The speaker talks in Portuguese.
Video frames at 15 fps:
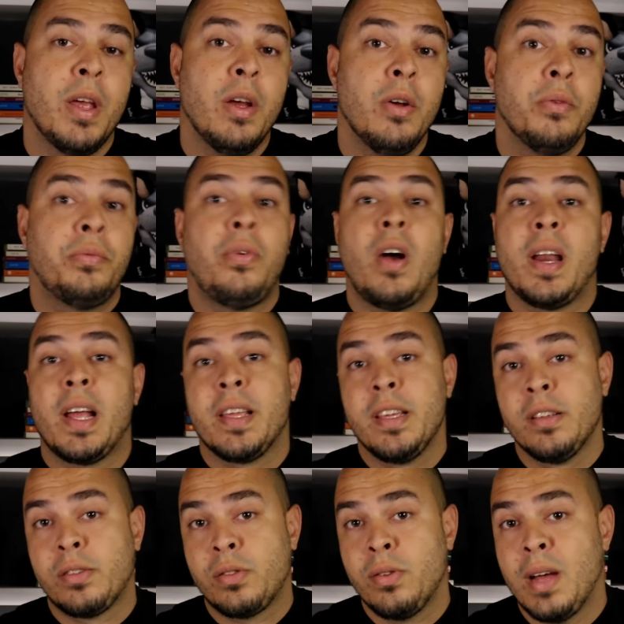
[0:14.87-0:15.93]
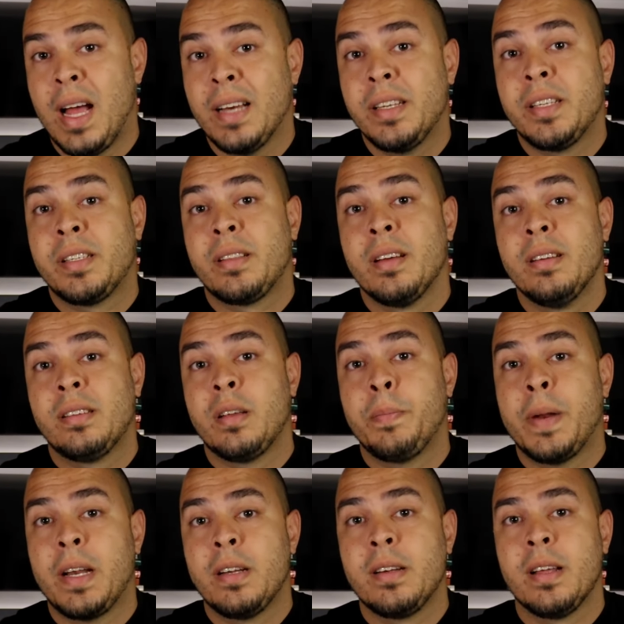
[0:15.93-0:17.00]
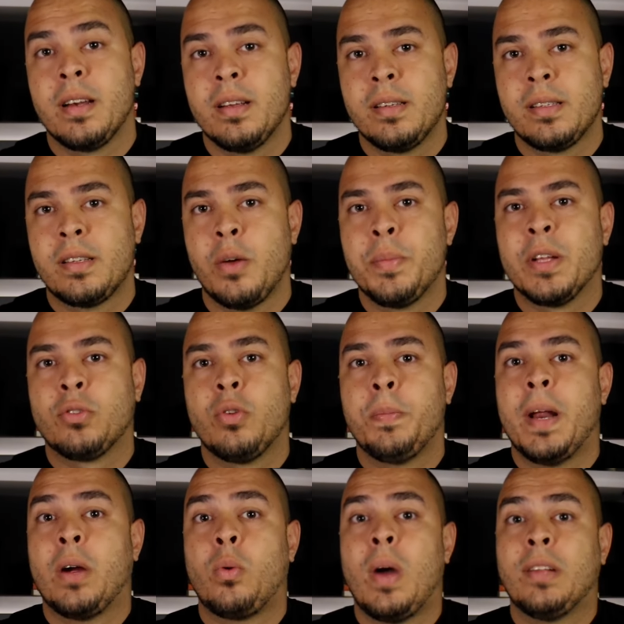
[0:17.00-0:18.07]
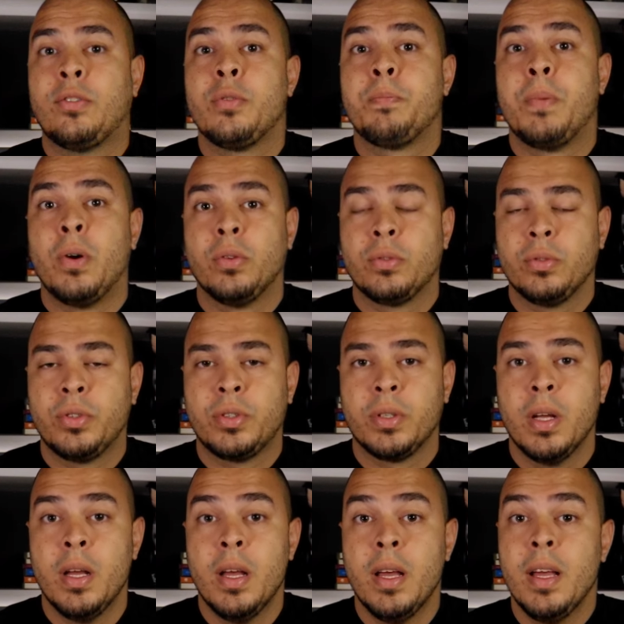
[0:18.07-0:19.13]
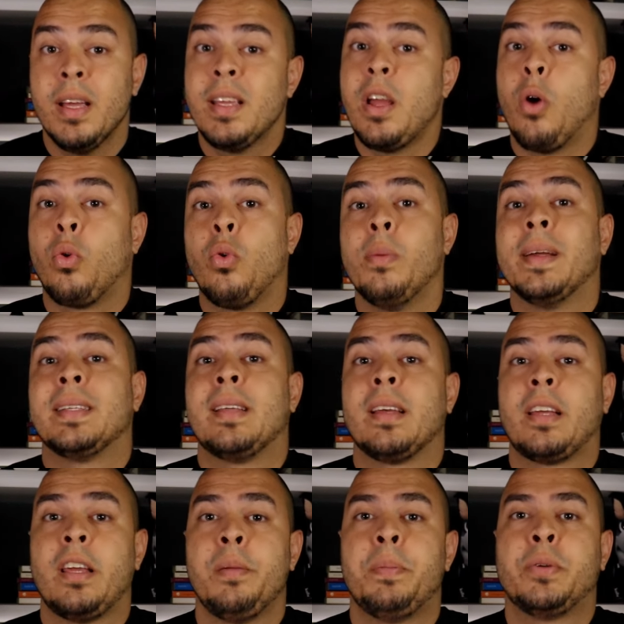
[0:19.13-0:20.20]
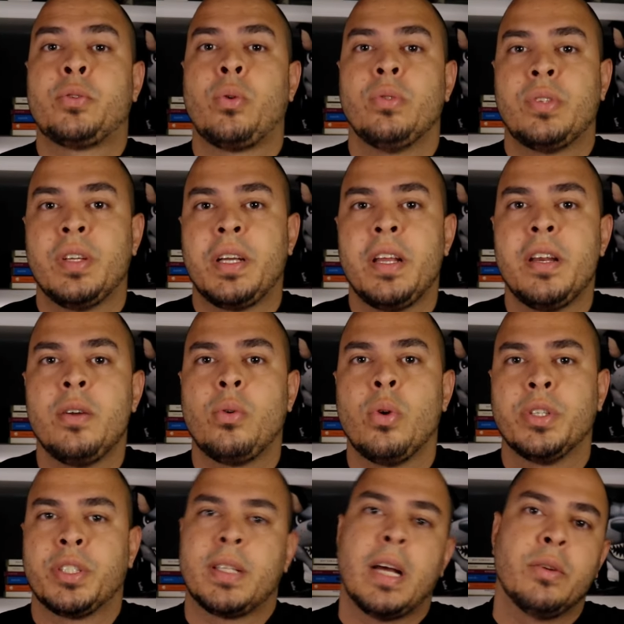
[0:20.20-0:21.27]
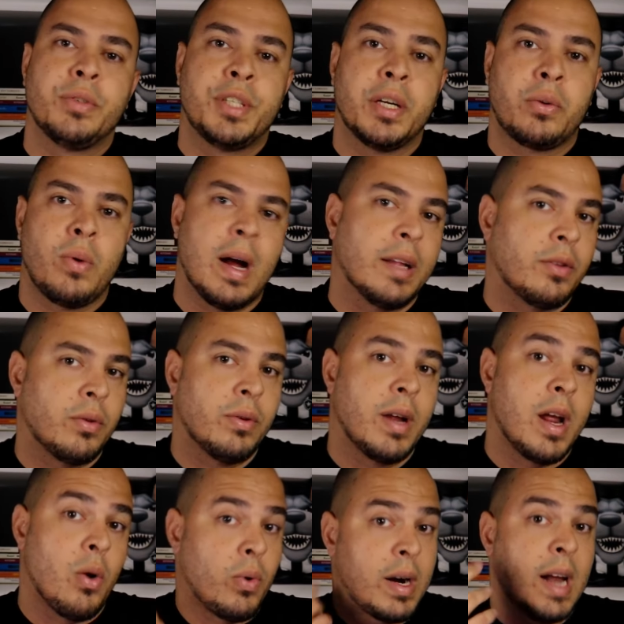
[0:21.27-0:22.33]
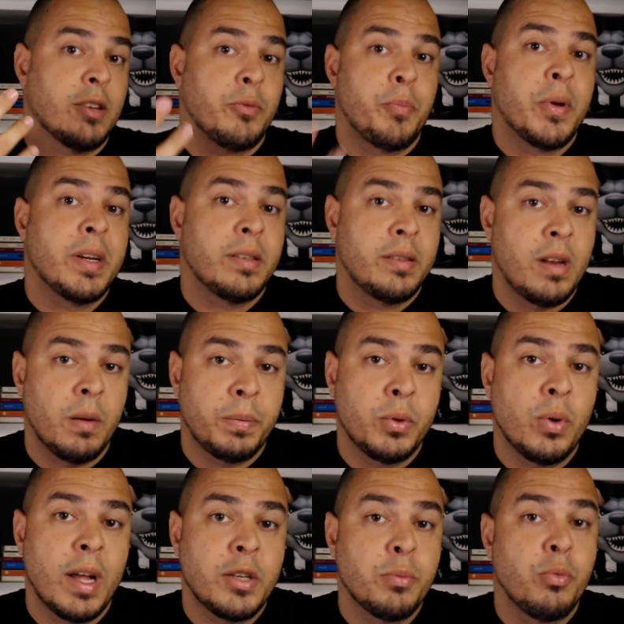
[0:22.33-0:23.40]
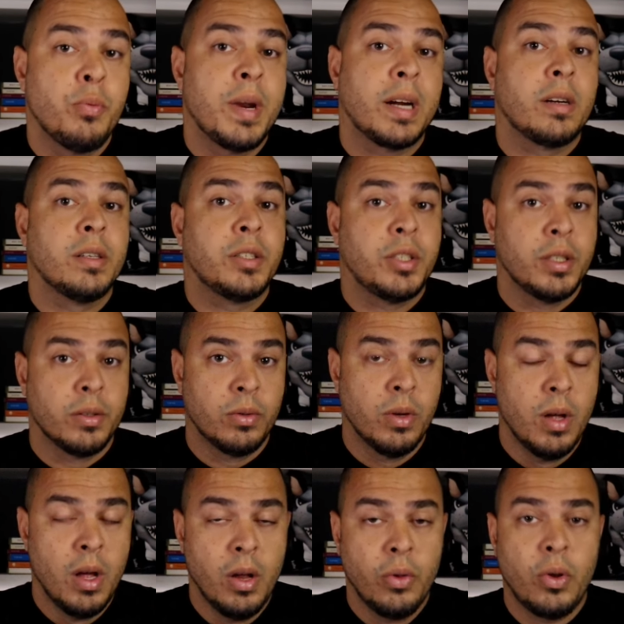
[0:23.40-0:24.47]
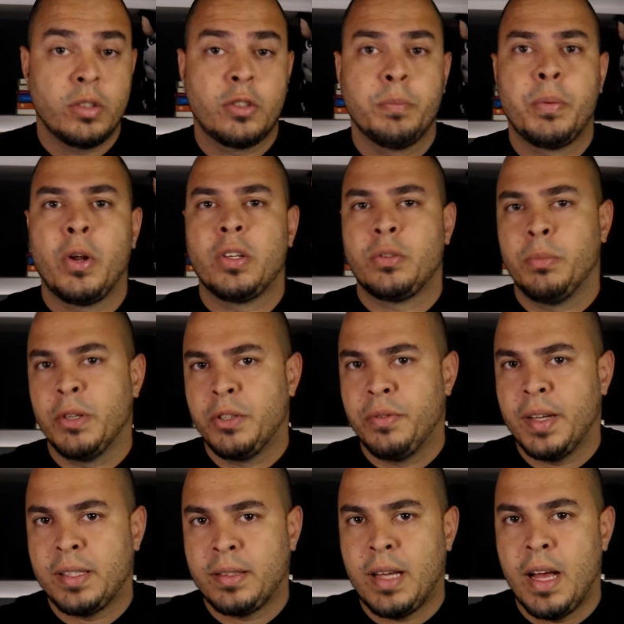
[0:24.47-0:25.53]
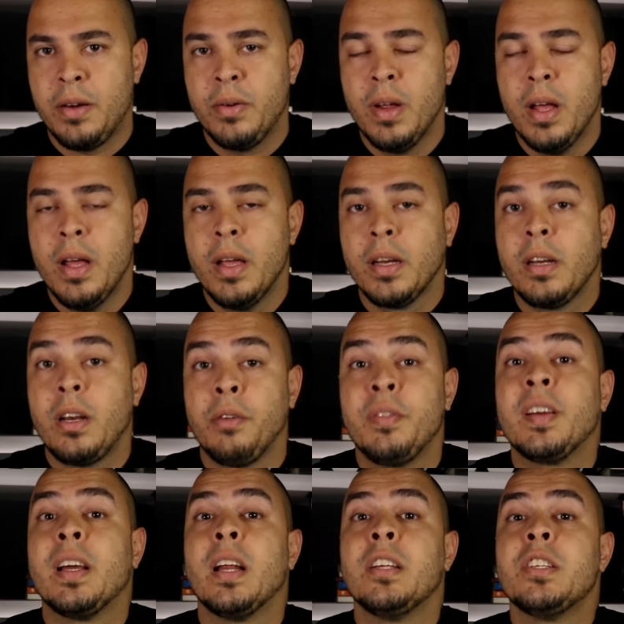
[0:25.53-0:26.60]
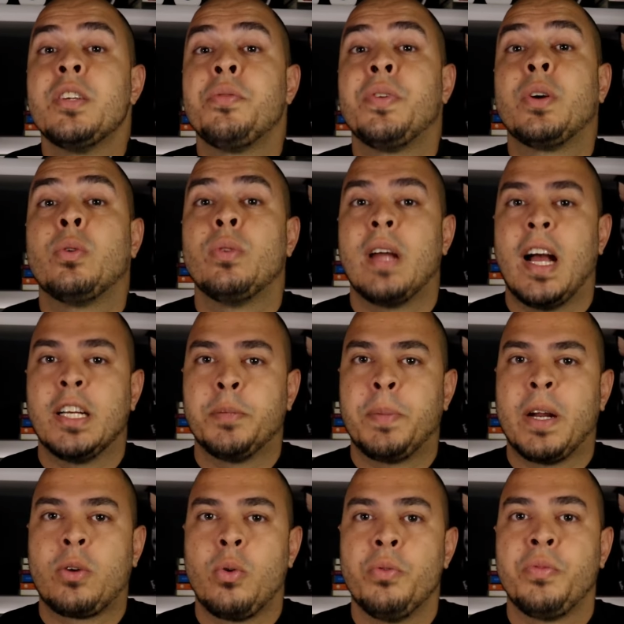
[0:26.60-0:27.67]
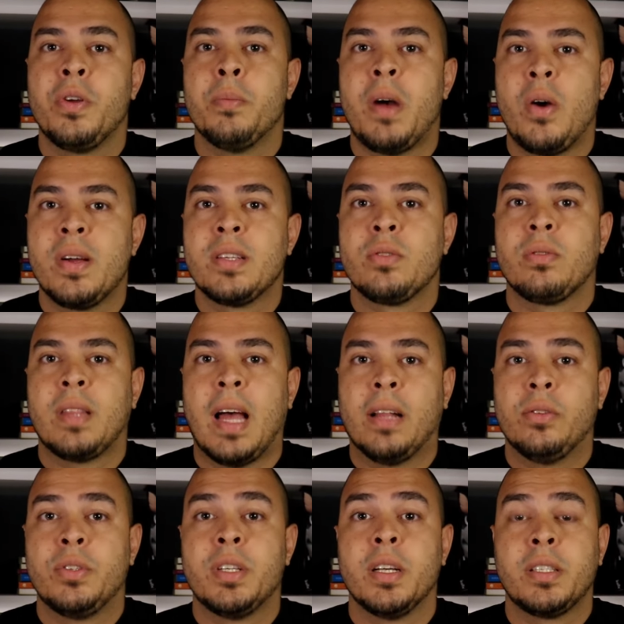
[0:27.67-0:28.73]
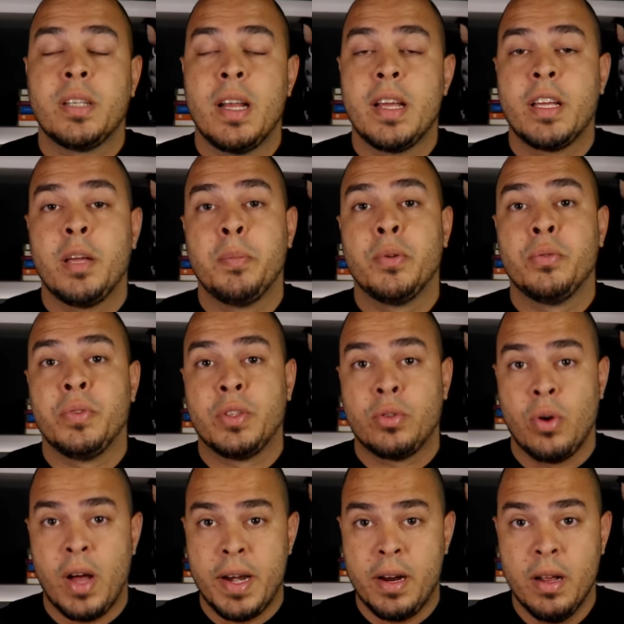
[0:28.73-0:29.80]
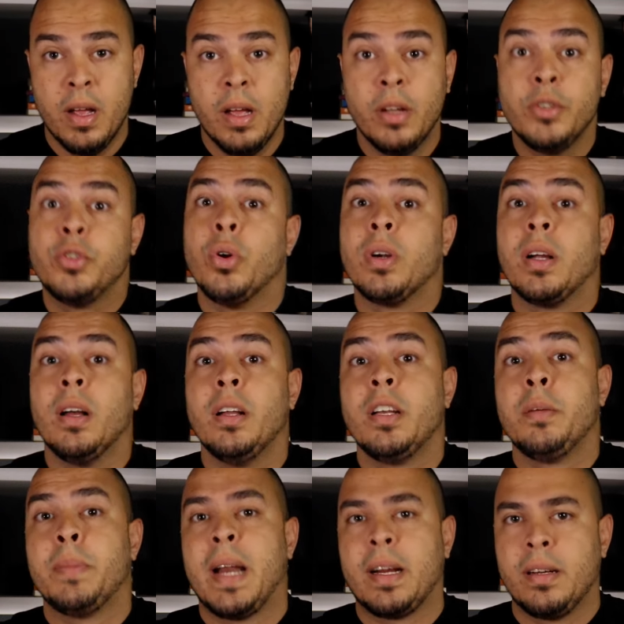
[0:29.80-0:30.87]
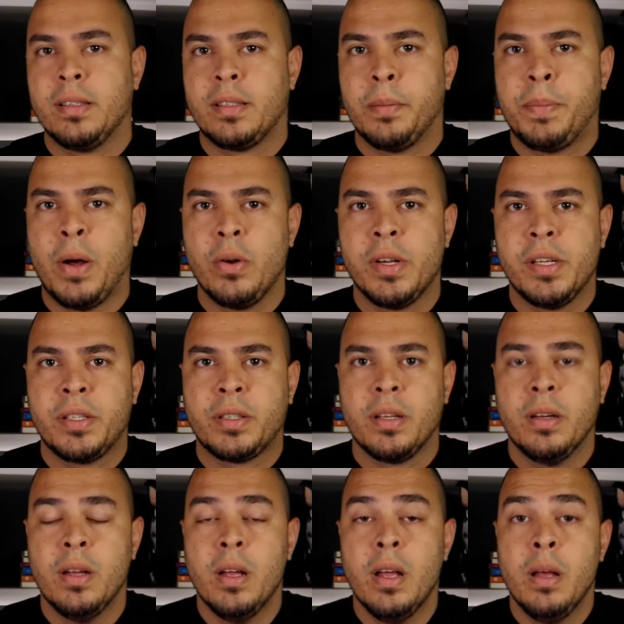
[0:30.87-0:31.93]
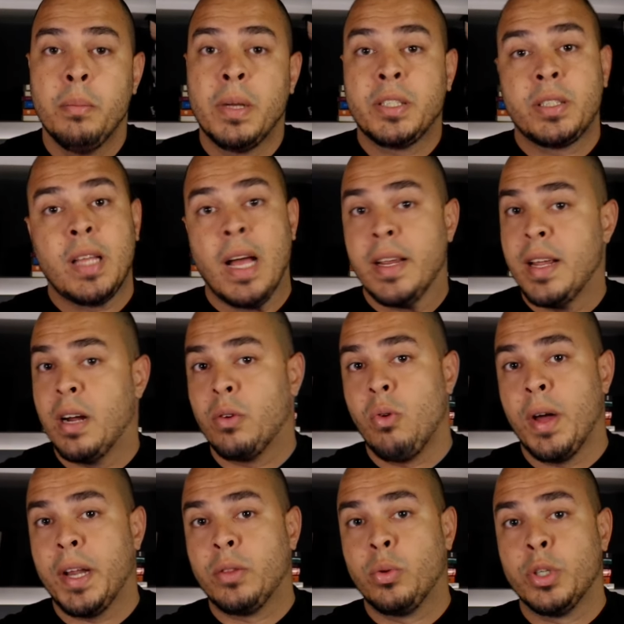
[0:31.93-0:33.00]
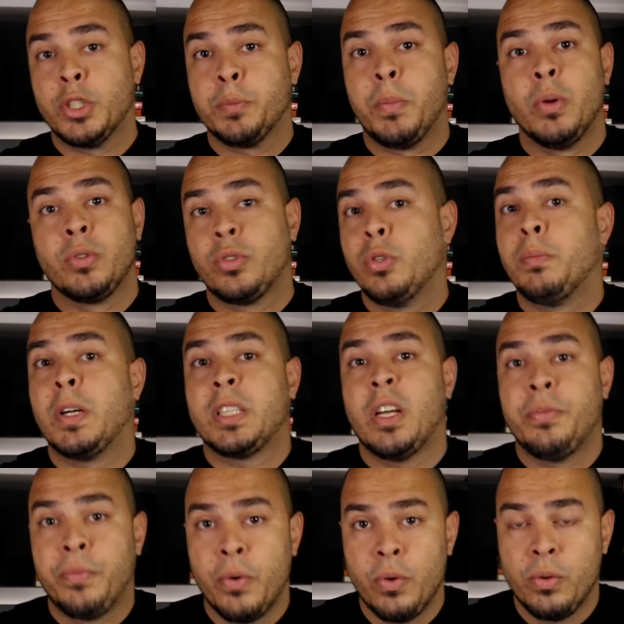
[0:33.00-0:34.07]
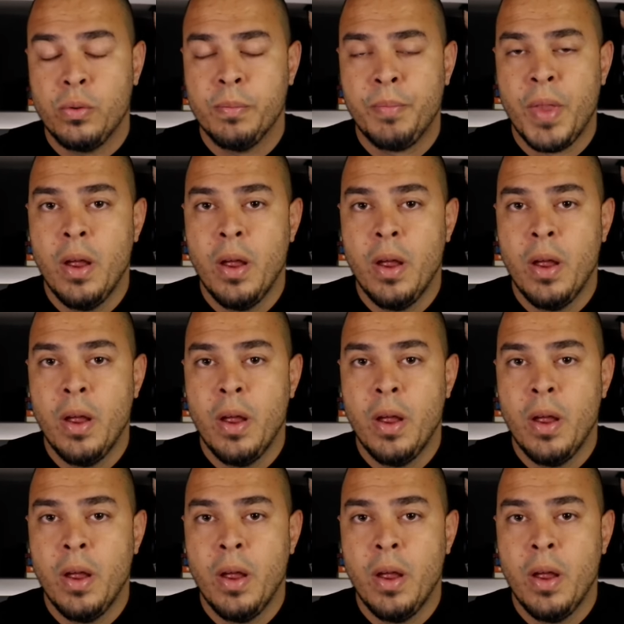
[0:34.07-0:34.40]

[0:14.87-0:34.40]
Fora isso, a distância para a liderança aumentou para quatro pontos e algumas equipes conseguiram encostar no G4. É o caso, por exemplo, do Red Bull Bragantino, nosso próximo adversário, que teve grande dificuldade para confirmar o resultado diante da equipe do Vitória, jogando em Bragança Paulista, mas está aí agora dois pontos do Botafogo.